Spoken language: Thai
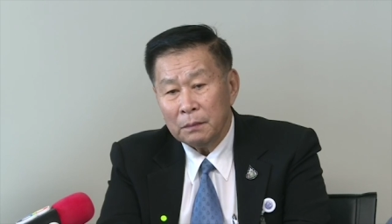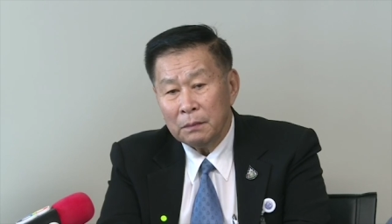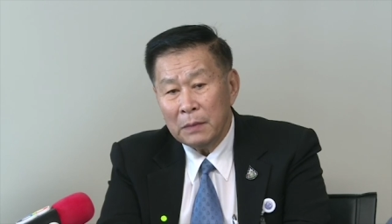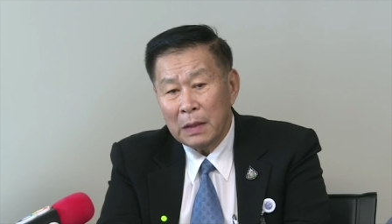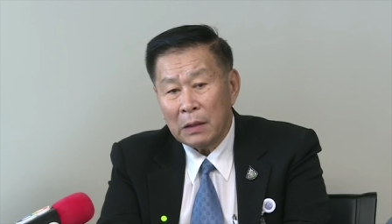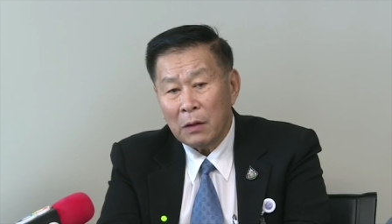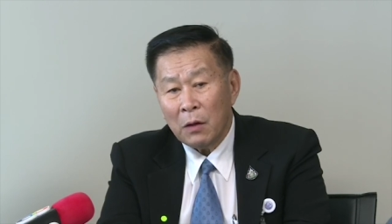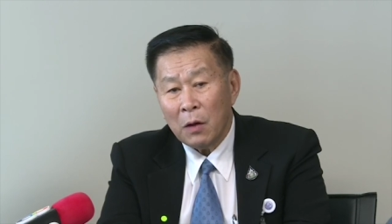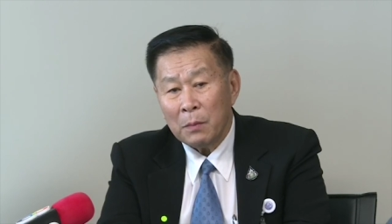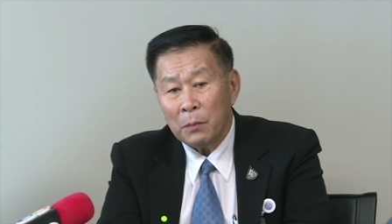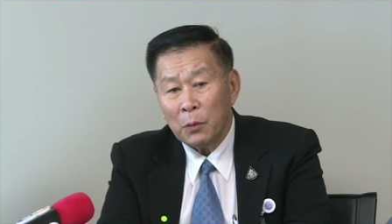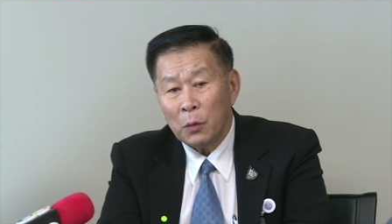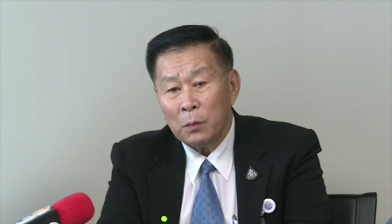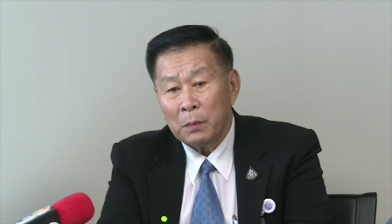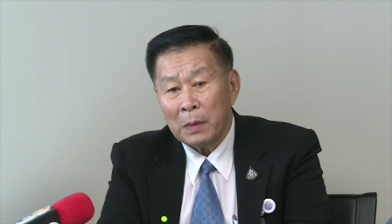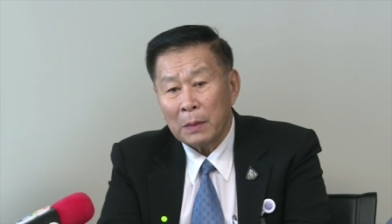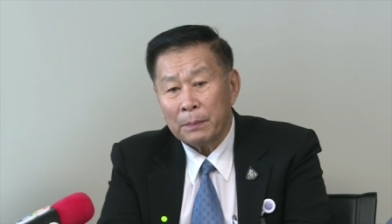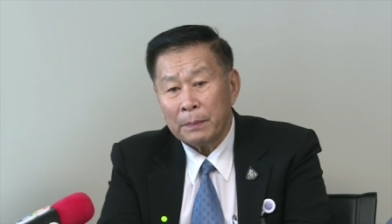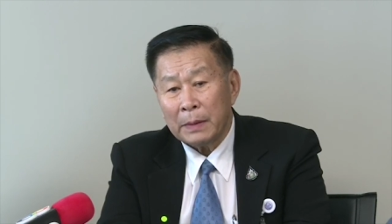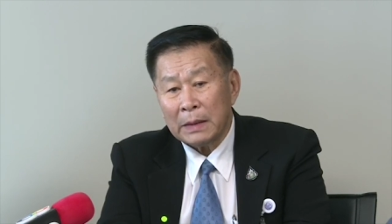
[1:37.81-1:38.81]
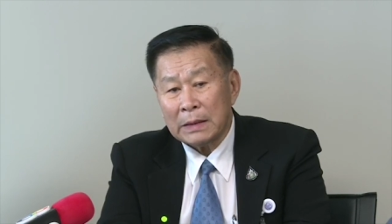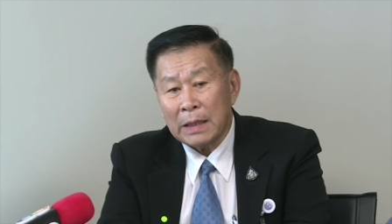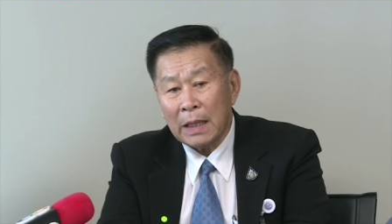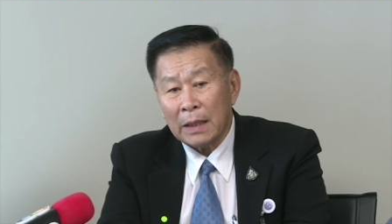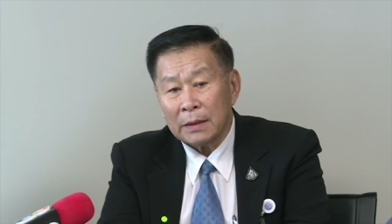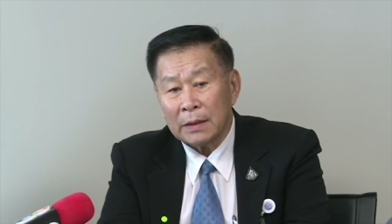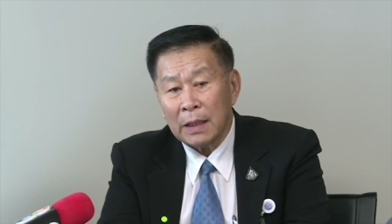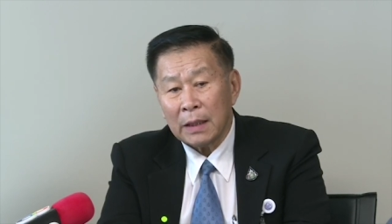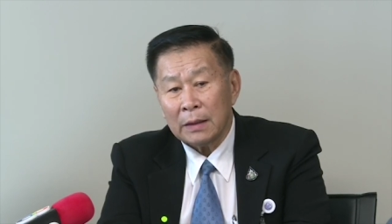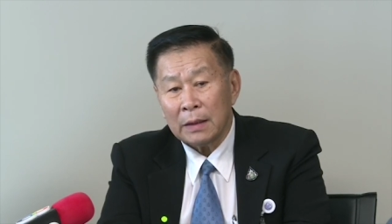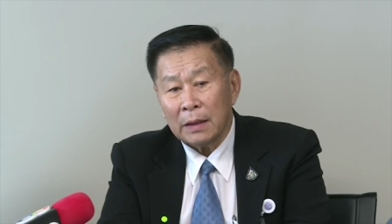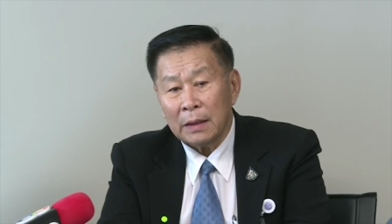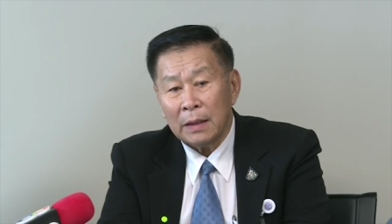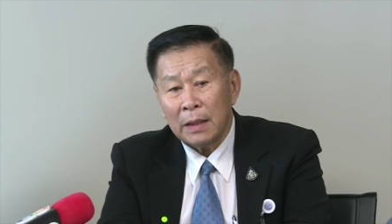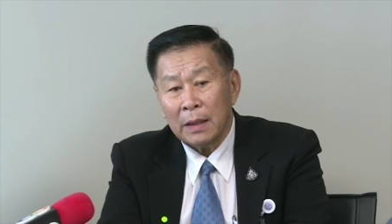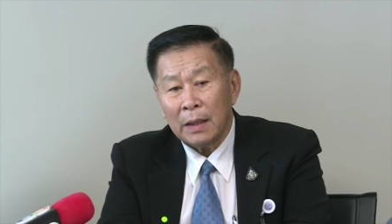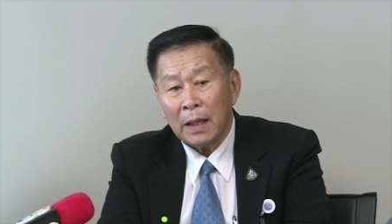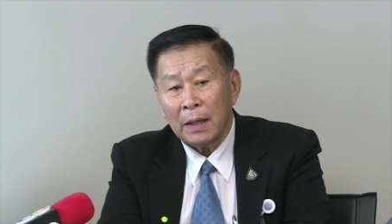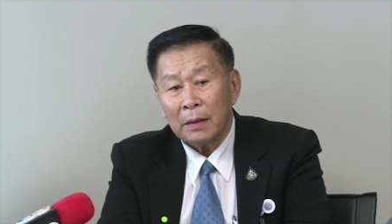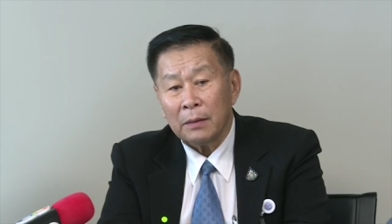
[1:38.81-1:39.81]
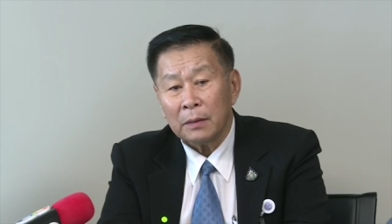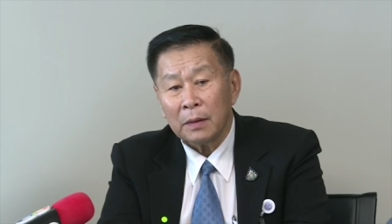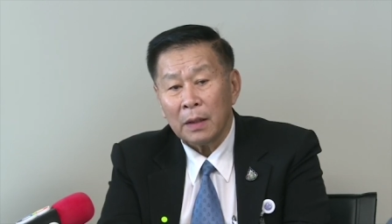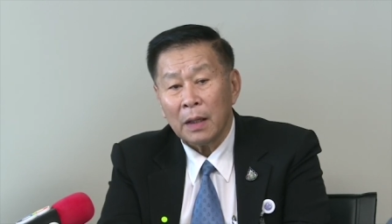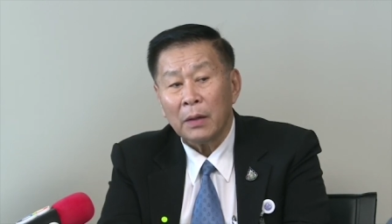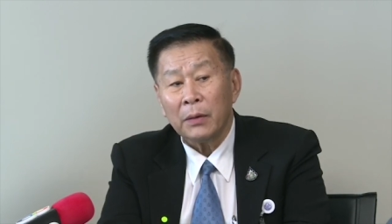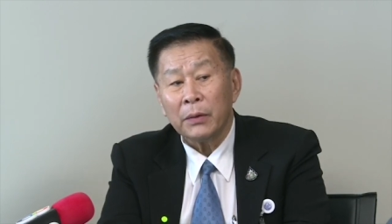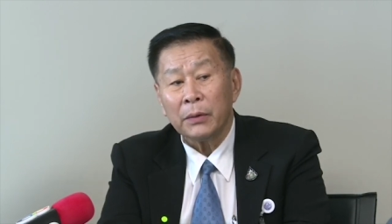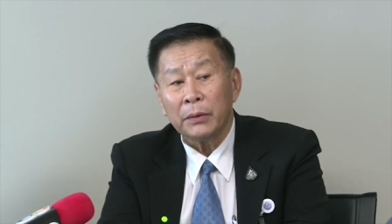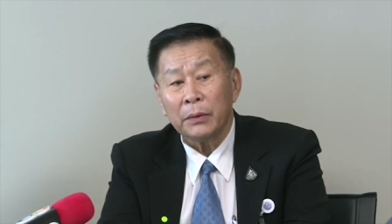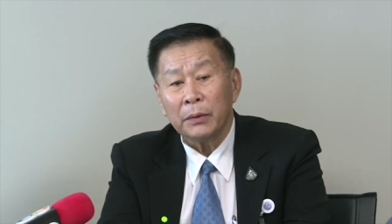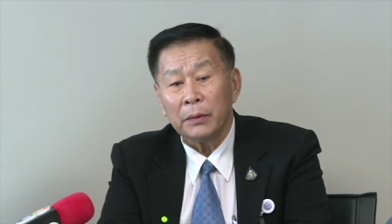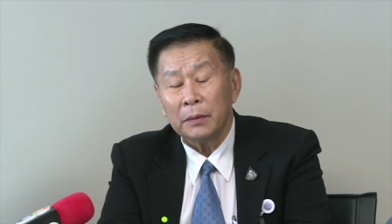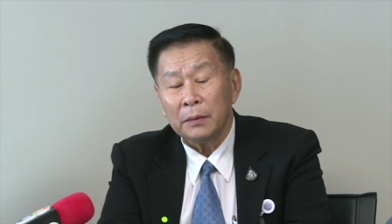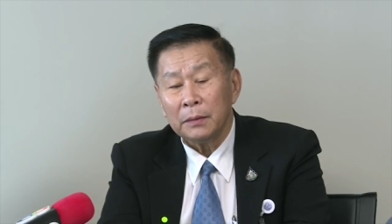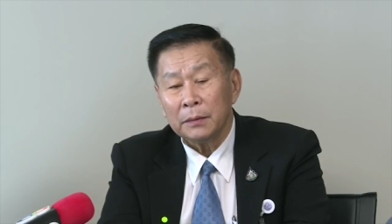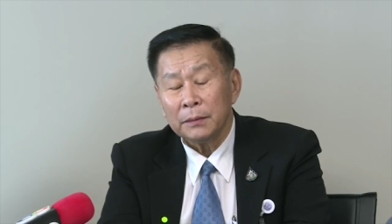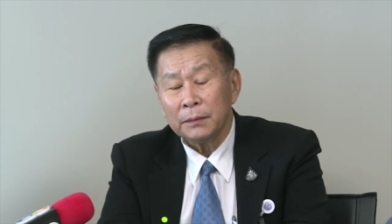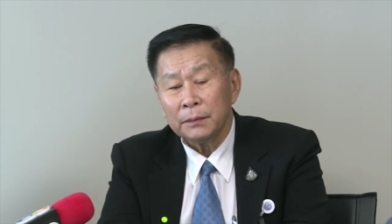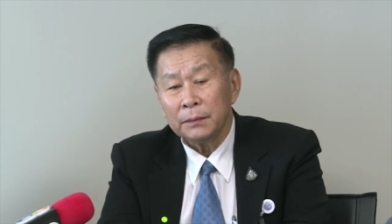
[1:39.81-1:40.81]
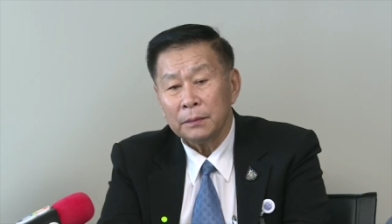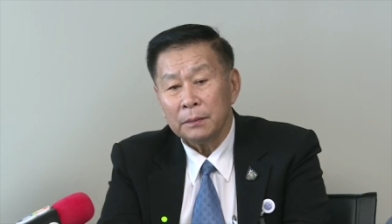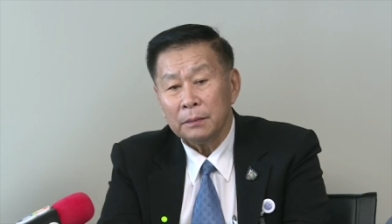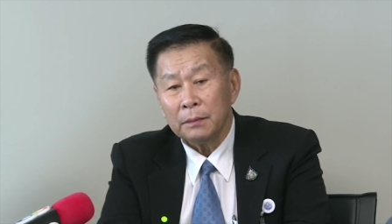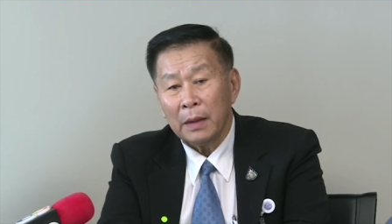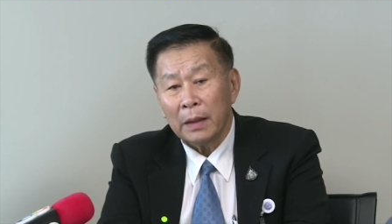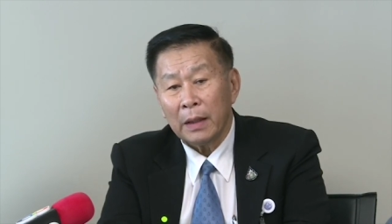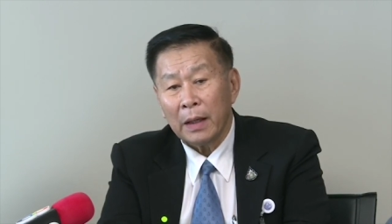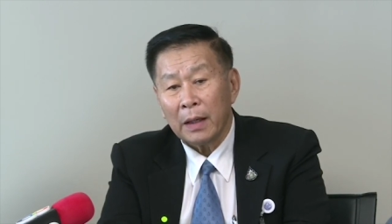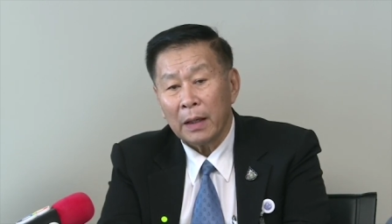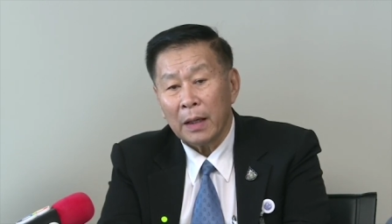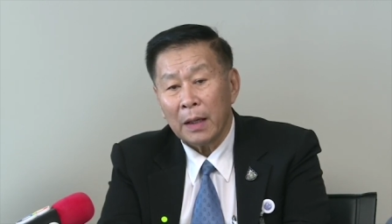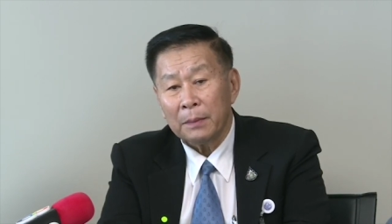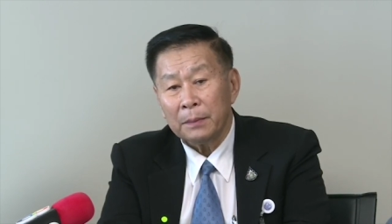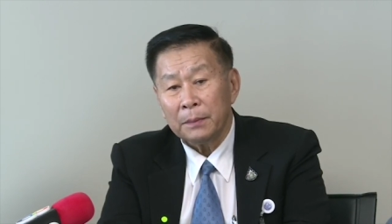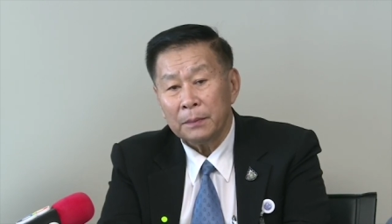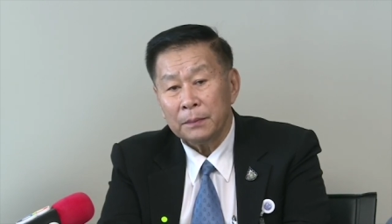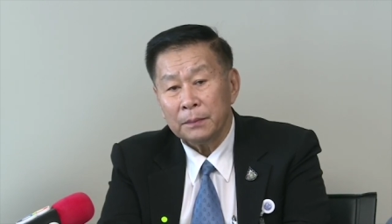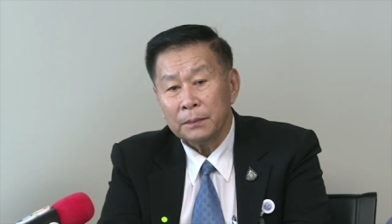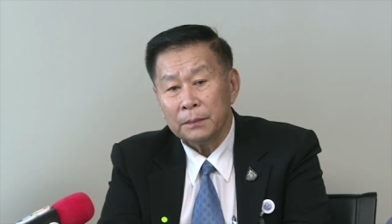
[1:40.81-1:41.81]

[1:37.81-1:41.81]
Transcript: เมื่อข้อมูลมันประจักษ์ชัดอย่างนี้แล้วเขาเป็นไงครับ